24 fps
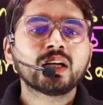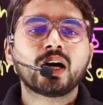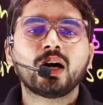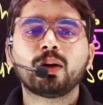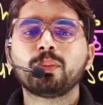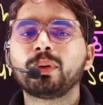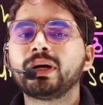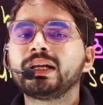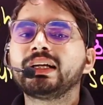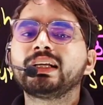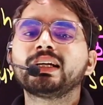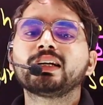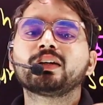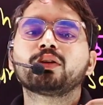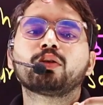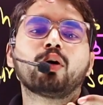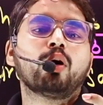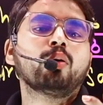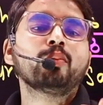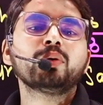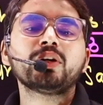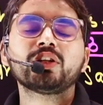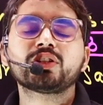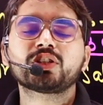हमारे
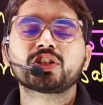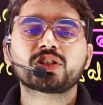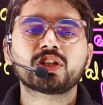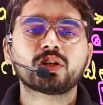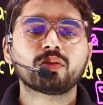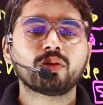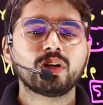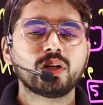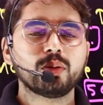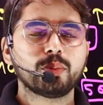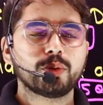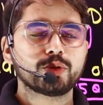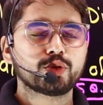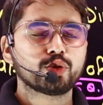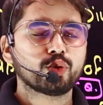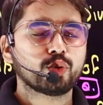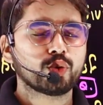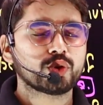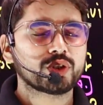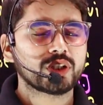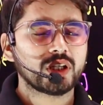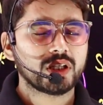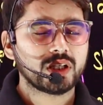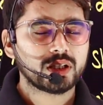कॉमर्स सेक्शन वाले बच्चों
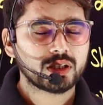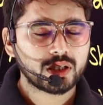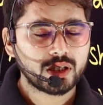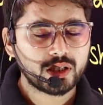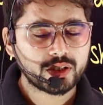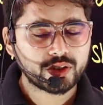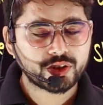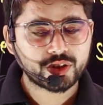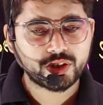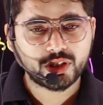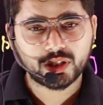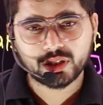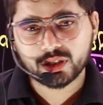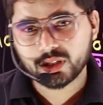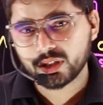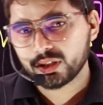को चैनल का लिंक शेयर